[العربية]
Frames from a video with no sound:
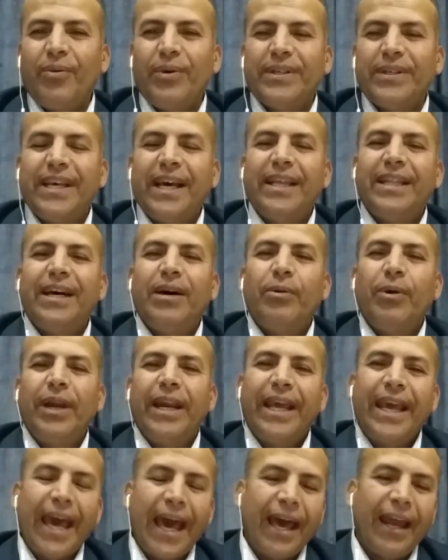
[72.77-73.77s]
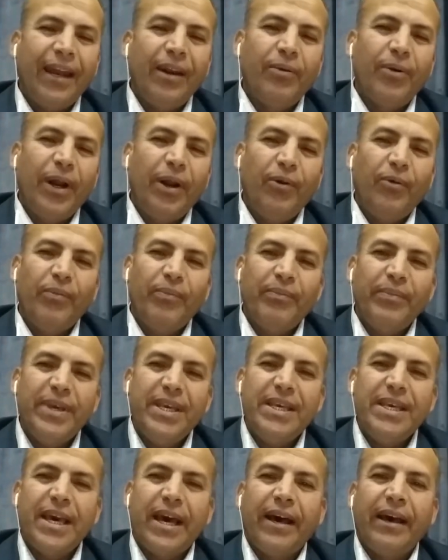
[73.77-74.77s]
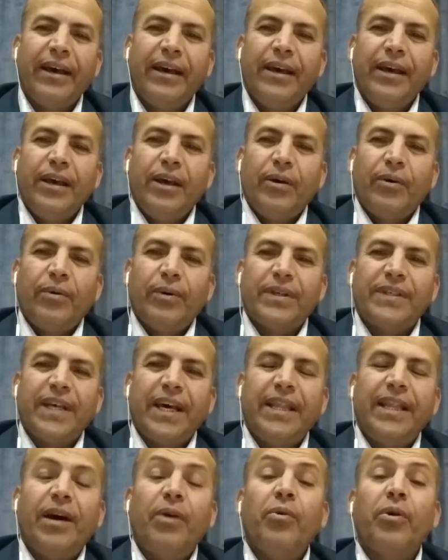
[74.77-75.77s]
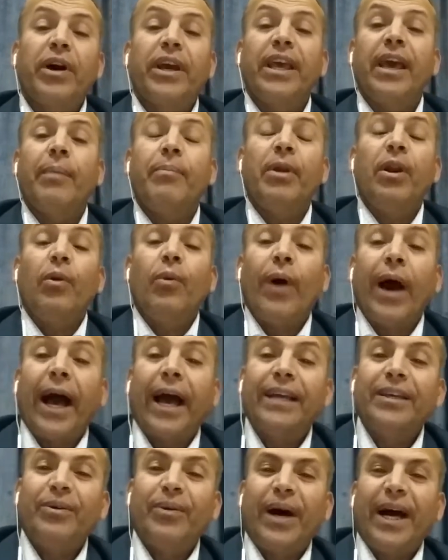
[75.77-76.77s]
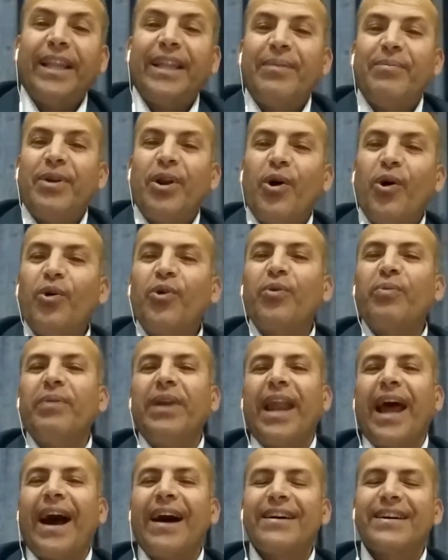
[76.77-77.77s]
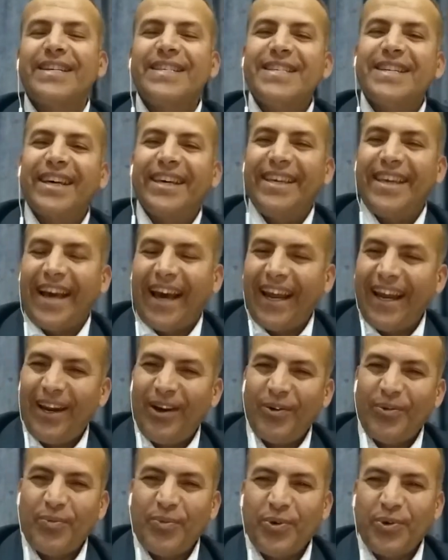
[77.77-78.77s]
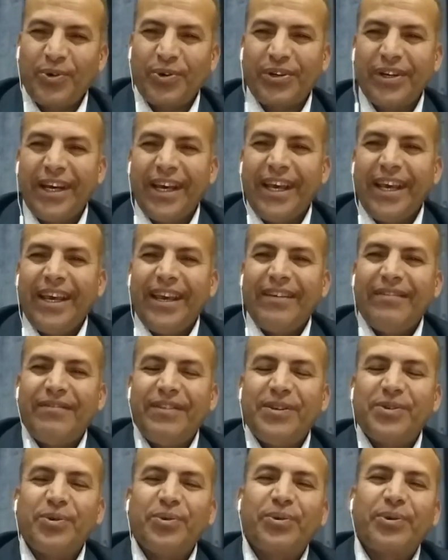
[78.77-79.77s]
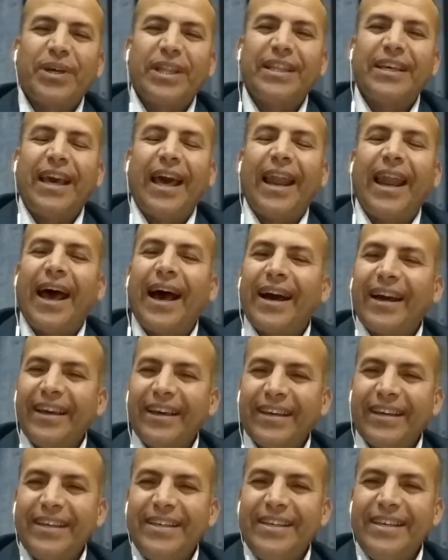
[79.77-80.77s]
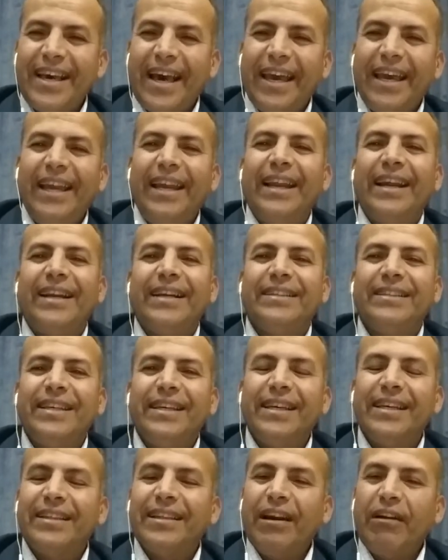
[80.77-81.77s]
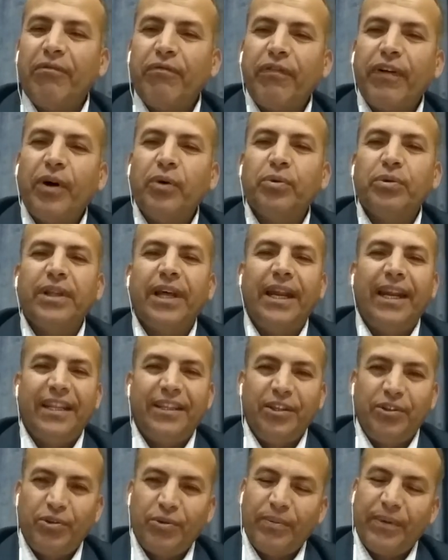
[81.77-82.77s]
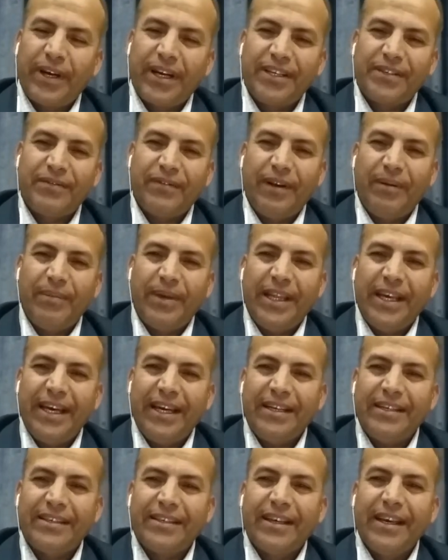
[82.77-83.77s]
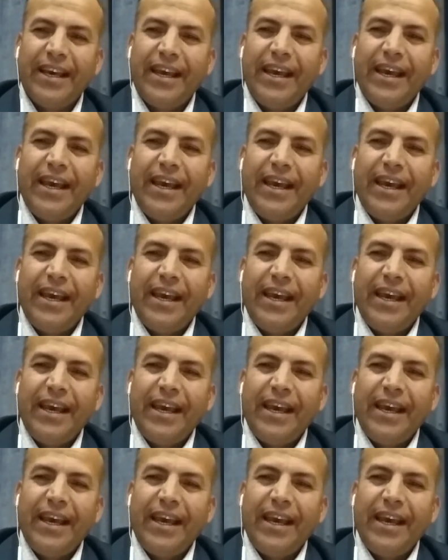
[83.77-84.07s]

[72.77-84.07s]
وساده الجهل والأمية وساده غياب الوعي وعدم الحكم الحقيقي على الأمور في صورتها الحقيقية إلا نتيجة الفوضى التي تمارس في المدارس